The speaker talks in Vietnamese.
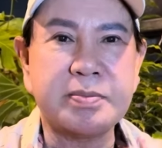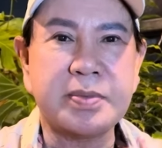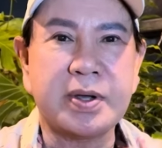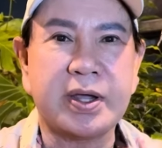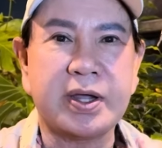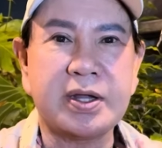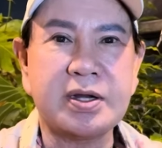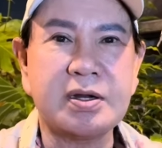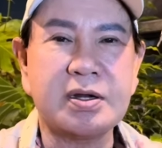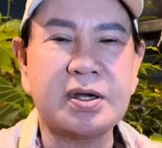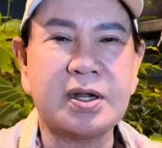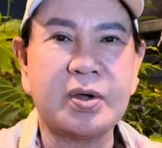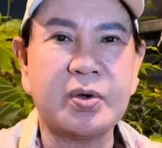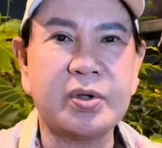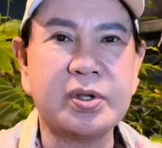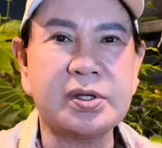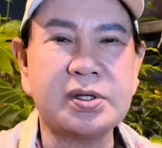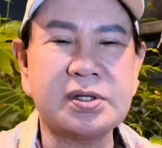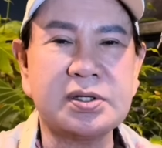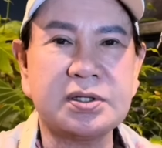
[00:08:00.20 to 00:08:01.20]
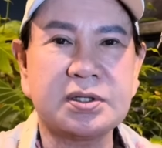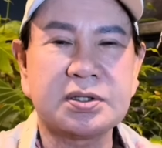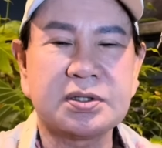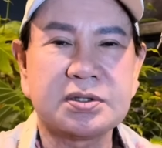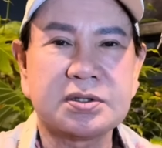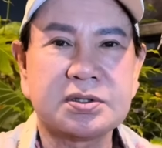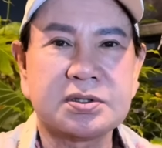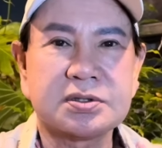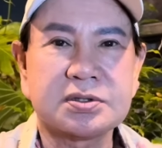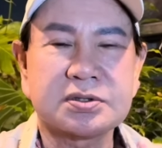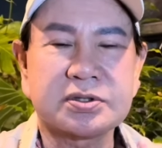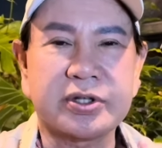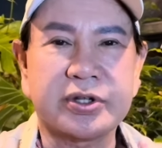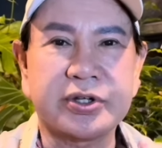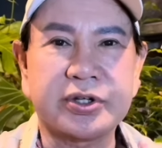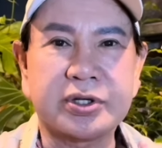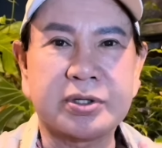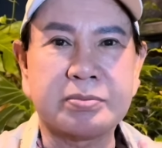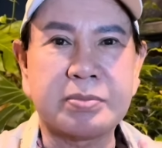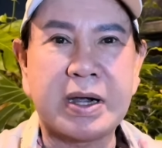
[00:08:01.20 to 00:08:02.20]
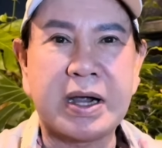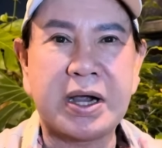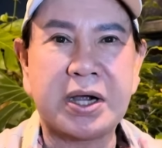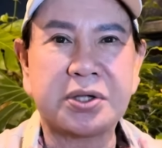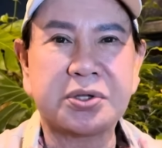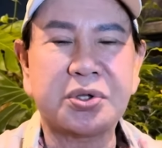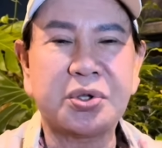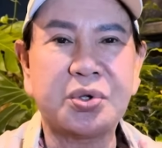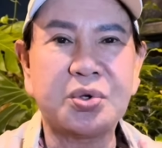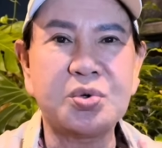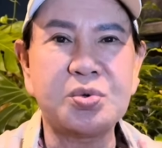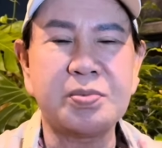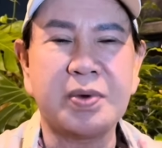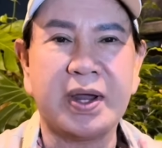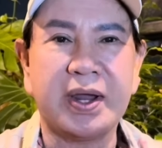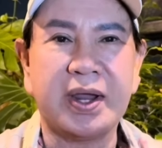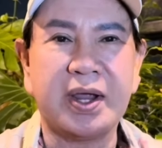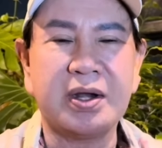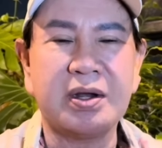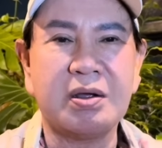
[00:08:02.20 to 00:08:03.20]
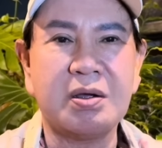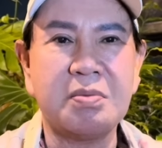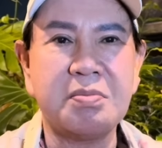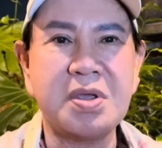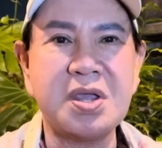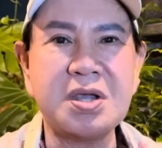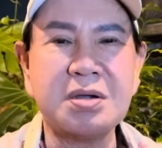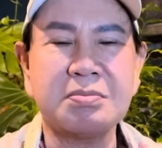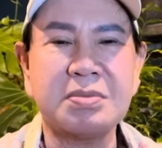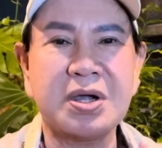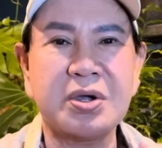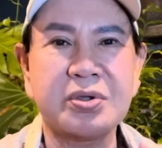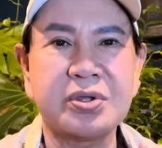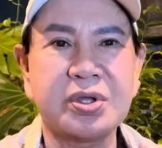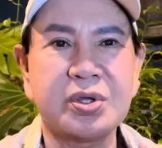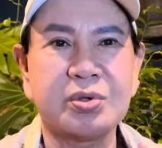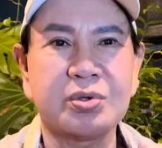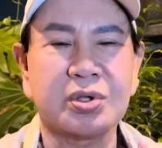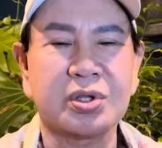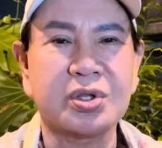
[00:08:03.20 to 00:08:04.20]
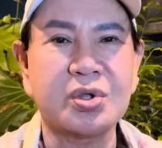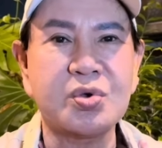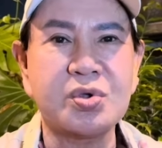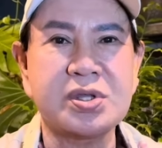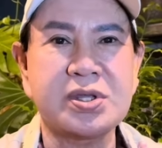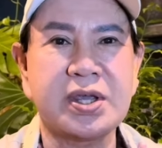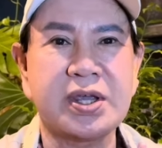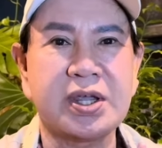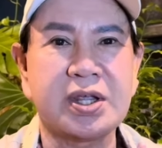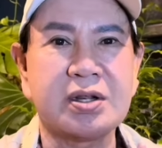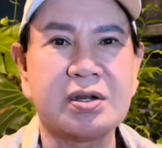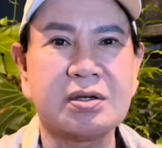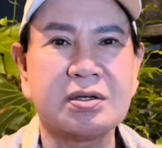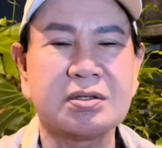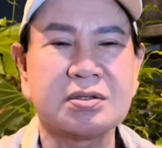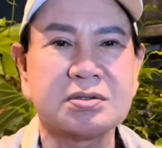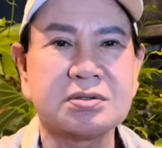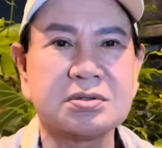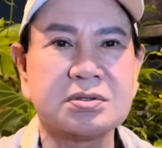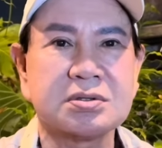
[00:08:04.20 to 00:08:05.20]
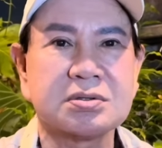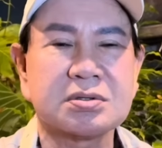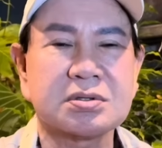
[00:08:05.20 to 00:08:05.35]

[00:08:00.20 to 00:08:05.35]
mỹ nó nói tiền bạc thiếu mẹ nó biết bao nhiêu là thiếu gì nữa nữa